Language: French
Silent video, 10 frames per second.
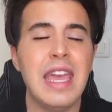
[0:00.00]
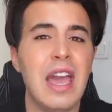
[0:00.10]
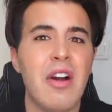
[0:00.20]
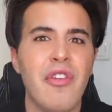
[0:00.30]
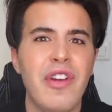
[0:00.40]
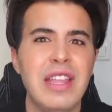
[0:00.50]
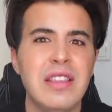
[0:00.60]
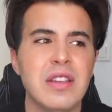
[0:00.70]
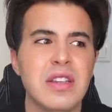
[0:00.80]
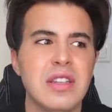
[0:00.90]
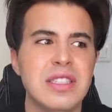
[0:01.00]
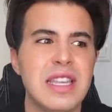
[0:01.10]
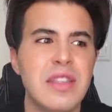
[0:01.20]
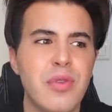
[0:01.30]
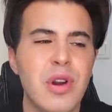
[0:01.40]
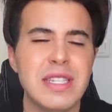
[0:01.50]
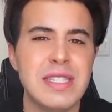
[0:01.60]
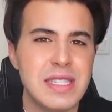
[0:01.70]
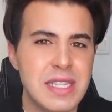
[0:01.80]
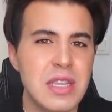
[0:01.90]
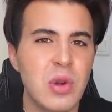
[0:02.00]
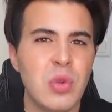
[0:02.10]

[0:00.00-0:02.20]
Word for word: Et en fait, euh, cette fois-ci,